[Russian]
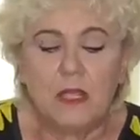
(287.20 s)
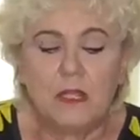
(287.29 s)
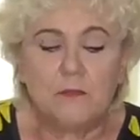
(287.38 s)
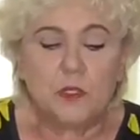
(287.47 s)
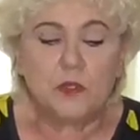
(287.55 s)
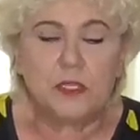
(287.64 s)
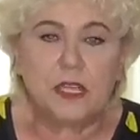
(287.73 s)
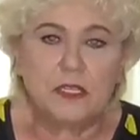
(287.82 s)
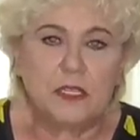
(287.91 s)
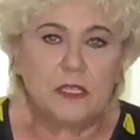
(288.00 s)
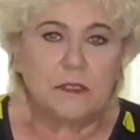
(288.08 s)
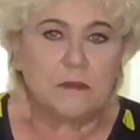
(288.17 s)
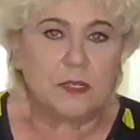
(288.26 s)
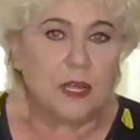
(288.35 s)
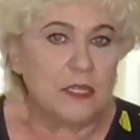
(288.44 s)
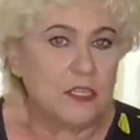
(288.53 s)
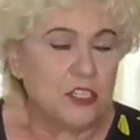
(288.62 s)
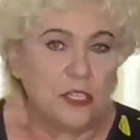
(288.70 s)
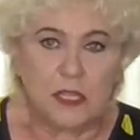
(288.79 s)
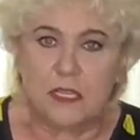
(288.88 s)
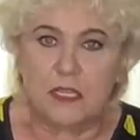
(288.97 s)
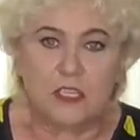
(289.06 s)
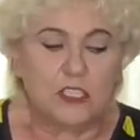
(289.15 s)
и в результате этого, конечно,
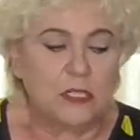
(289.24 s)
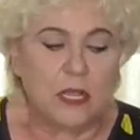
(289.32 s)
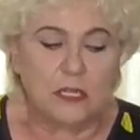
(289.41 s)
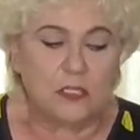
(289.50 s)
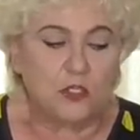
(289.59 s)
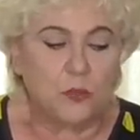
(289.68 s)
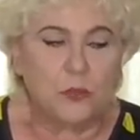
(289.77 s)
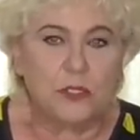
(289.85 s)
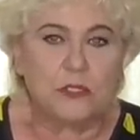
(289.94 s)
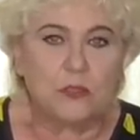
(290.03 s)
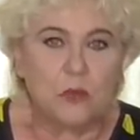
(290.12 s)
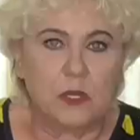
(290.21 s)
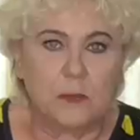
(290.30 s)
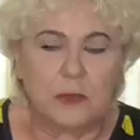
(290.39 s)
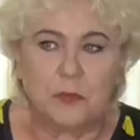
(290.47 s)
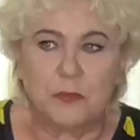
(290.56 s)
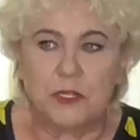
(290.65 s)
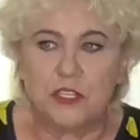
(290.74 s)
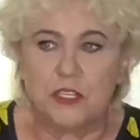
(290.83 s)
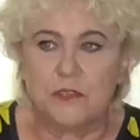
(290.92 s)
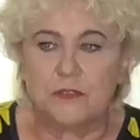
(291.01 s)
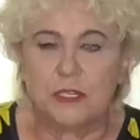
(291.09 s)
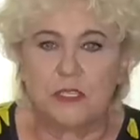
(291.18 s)
я не ожидала, что будет столько
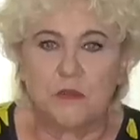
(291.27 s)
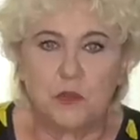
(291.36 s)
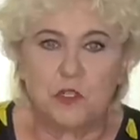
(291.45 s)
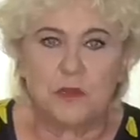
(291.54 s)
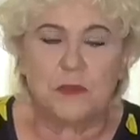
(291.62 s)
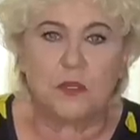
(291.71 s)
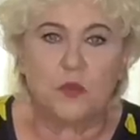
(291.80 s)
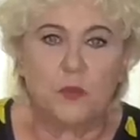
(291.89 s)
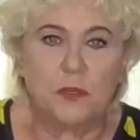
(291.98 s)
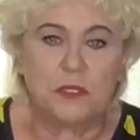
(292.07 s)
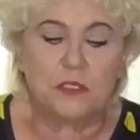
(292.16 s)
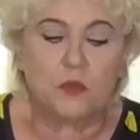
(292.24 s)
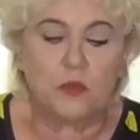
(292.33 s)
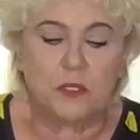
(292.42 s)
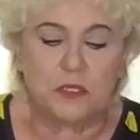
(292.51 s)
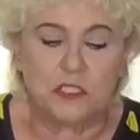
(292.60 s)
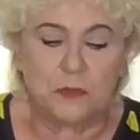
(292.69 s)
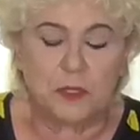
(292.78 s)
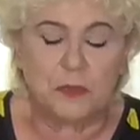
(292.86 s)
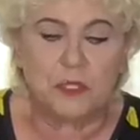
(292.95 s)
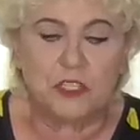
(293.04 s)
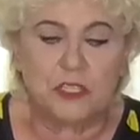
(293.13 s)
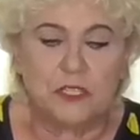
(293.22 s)
подписчиков, когда в прошлом году было 100 тысяч
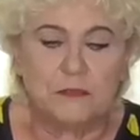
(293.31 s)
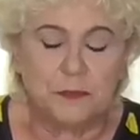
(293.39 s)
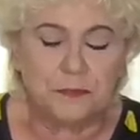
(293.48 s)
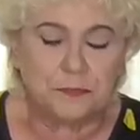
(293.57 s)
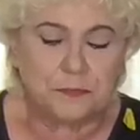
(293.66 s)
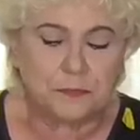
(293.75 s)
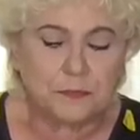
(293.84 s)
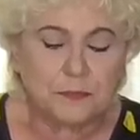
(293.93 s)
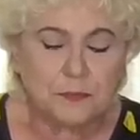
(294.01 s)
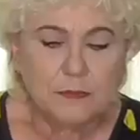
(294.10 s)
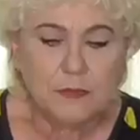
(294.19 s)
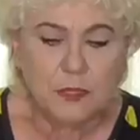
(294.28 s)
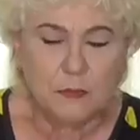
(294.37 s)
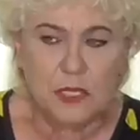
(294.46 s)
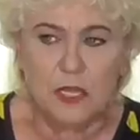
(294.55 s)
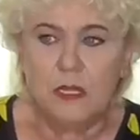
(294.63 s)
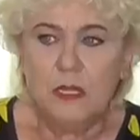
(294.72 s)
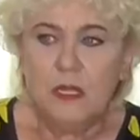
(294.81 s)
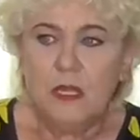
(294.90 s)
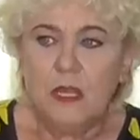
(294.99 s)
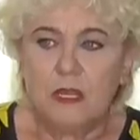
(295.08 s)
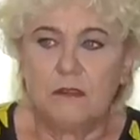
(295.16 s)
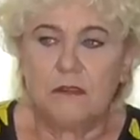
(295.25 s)
подписчиков, мне
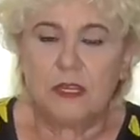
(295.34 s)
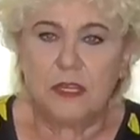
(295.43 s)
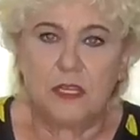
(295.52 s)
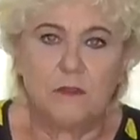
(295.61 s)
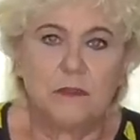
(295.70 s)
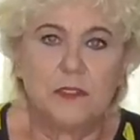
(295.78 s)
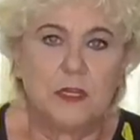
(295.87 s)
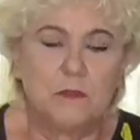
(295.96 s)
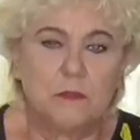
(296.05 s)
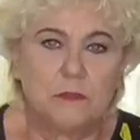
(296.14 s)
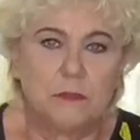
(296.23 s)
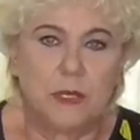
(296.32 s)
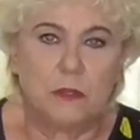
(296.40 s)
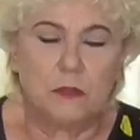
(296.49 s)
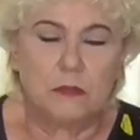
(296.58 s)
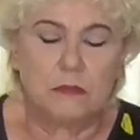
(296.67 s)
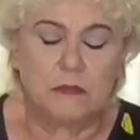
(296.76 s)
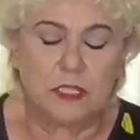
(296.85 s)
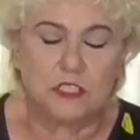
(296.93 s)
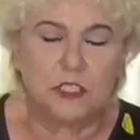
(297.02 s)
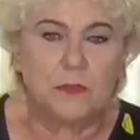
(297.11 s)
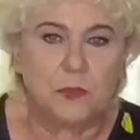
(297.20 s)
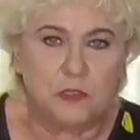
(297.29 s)
говорили, вы там
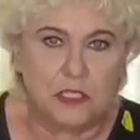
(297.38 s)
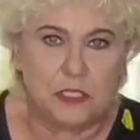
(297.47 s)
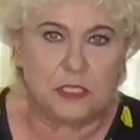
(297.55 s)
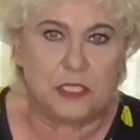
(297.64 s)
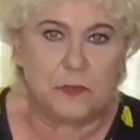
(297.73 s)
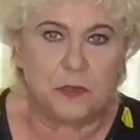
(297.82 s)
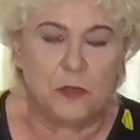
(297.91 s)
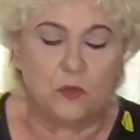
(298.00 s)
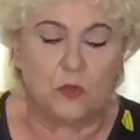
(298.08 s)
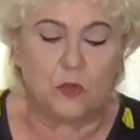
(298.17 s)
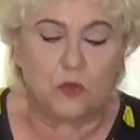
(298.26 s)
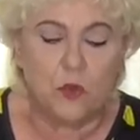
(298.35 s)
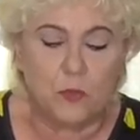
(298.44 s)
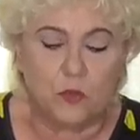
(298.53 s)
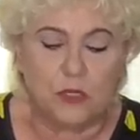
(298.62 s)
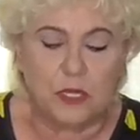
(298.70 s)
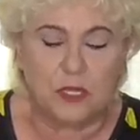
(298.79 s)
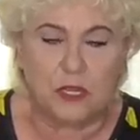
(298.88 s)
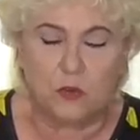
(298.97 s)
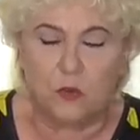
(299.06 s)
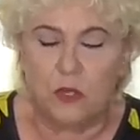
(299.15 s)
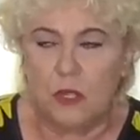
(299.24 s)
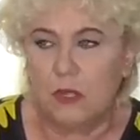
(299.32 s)
должны получить серебряную кнопку,
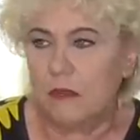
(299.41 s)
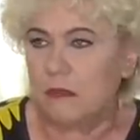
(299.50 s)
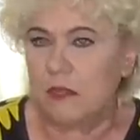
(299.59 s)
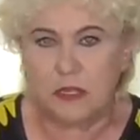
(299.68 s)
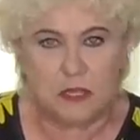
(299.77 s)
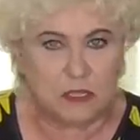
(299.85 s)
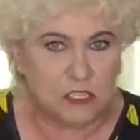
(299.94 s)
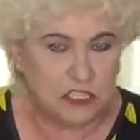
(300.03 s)
награду. Я так